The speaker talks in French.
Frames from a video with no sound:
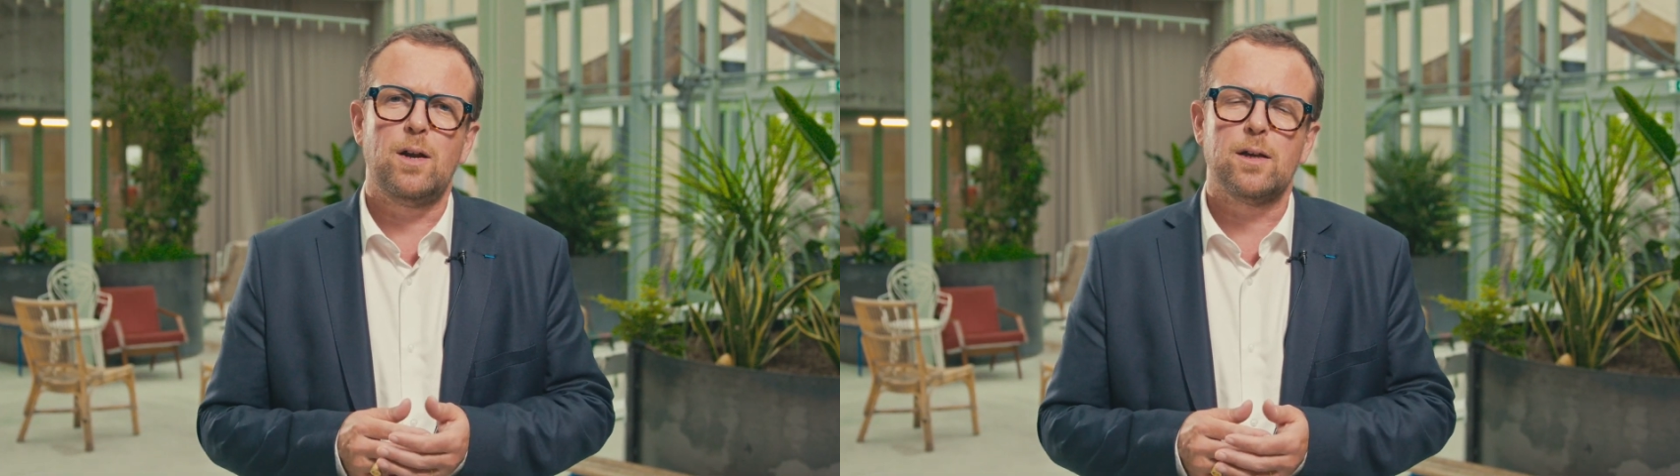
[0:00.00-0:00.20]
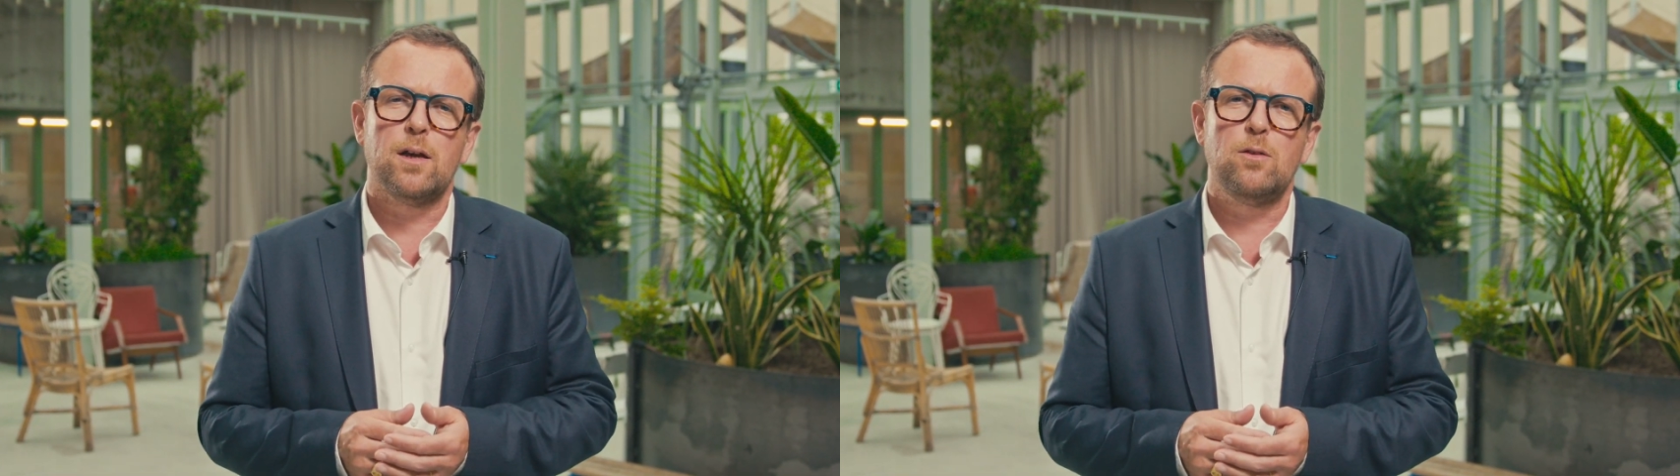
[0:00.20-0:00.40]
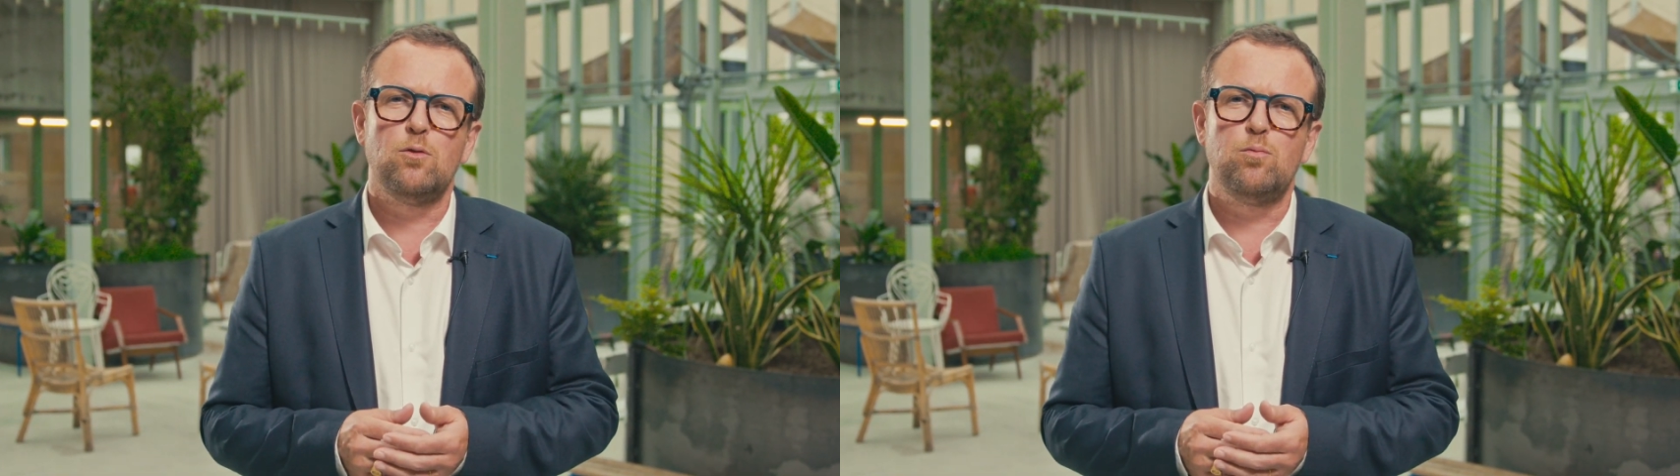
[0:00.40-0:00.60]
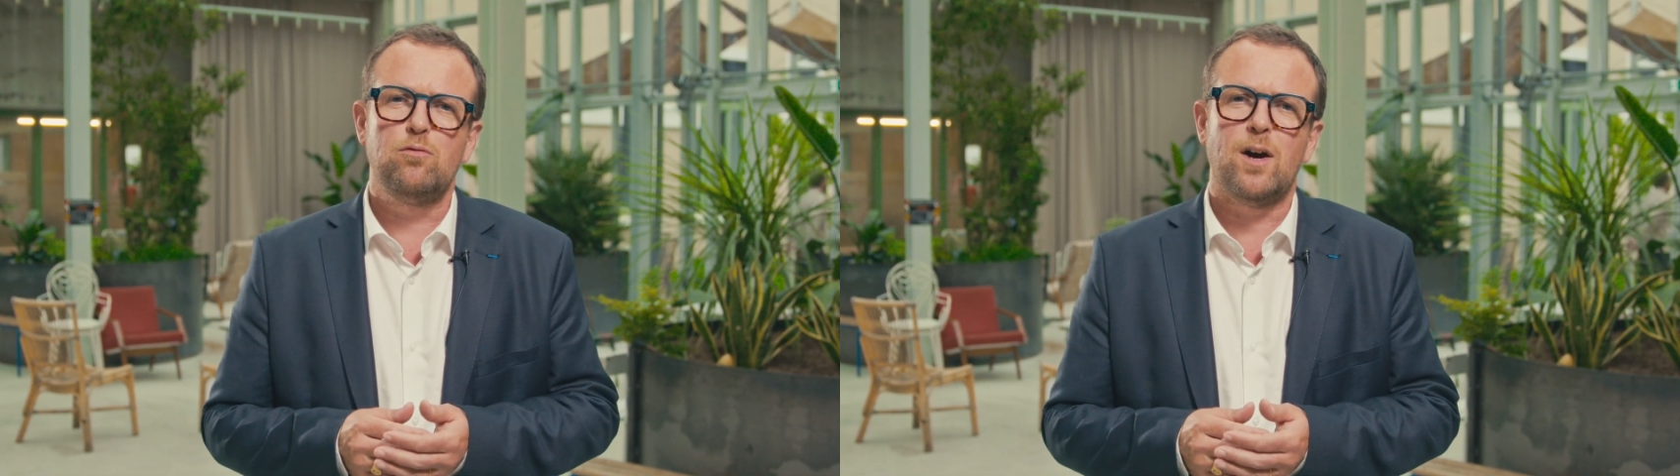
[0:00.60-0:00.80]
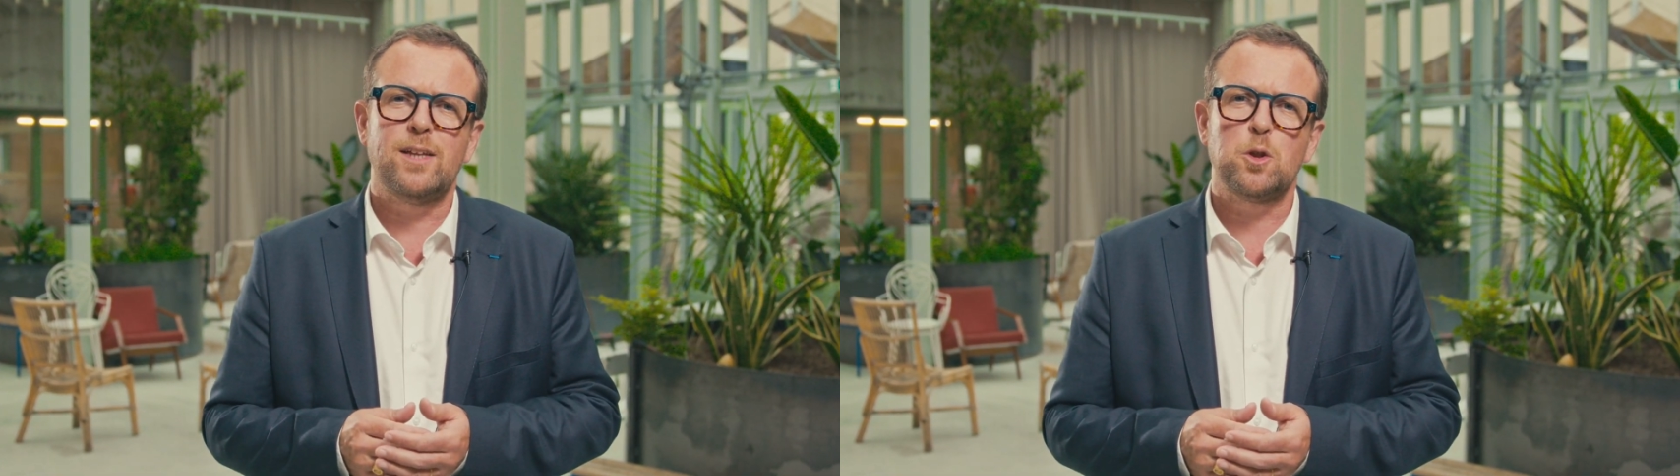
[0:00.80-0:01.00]
la crise du
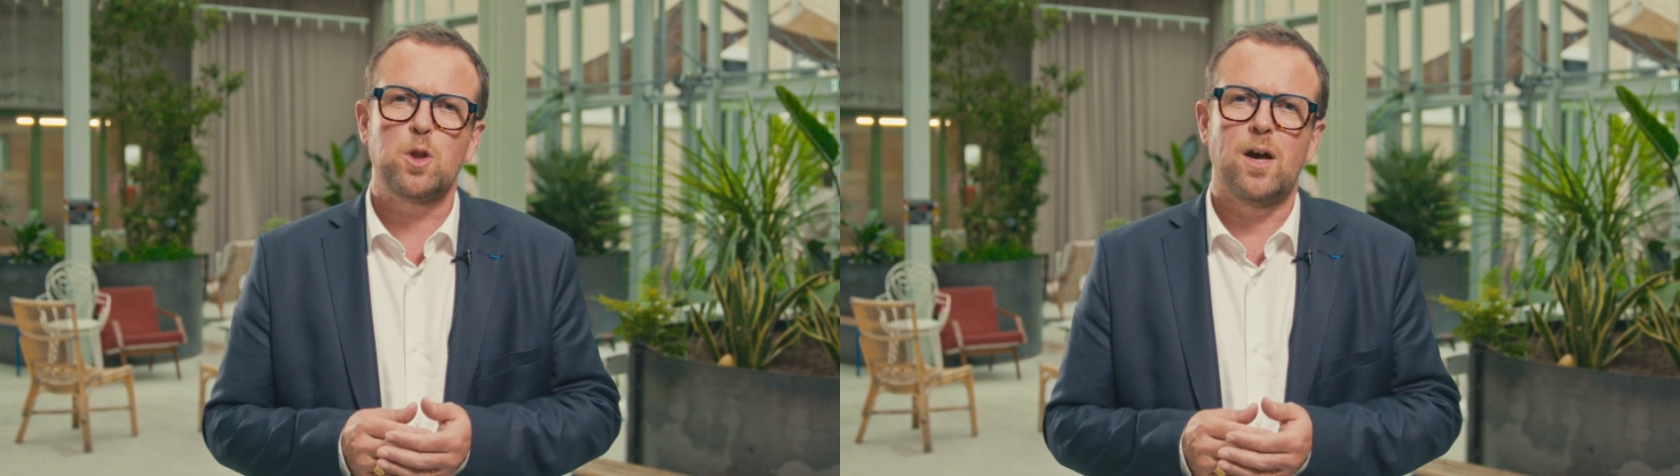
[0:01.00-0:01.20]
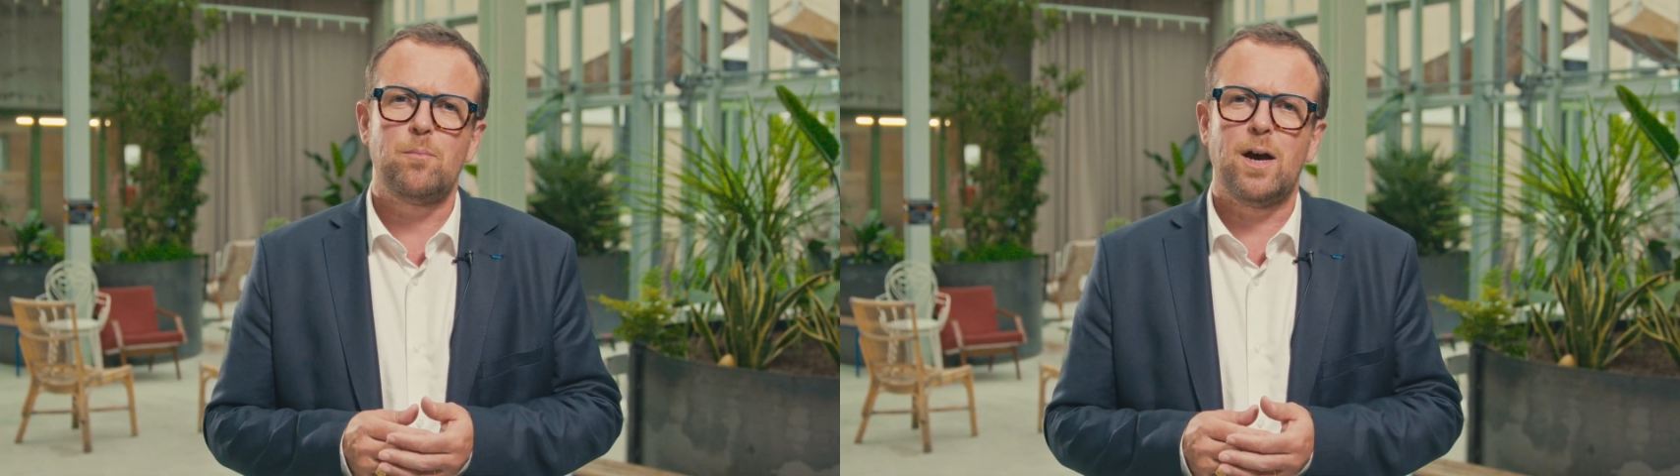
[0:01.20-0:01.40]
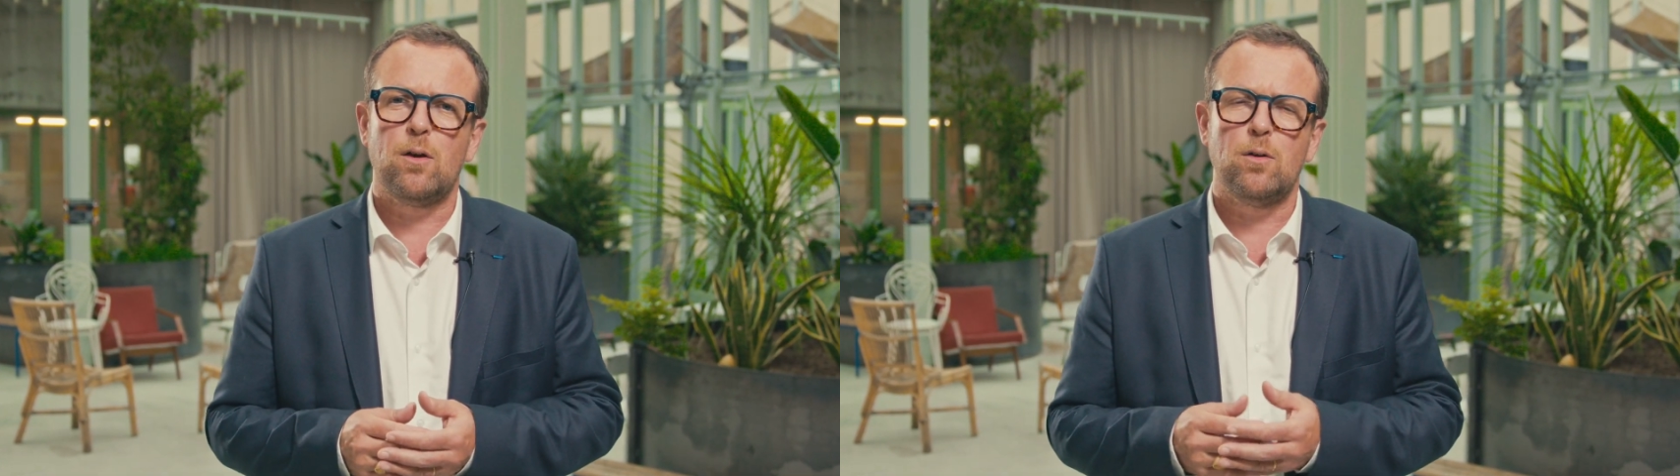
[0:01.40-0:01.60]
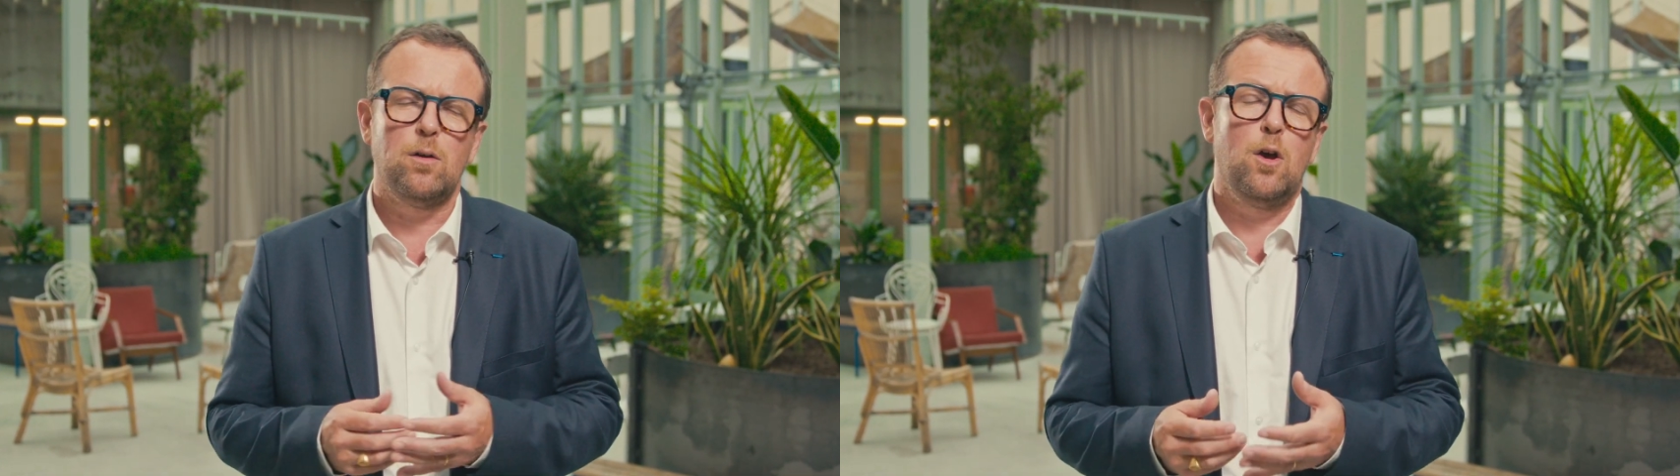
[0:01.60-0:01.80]
pouvoir d'achat, par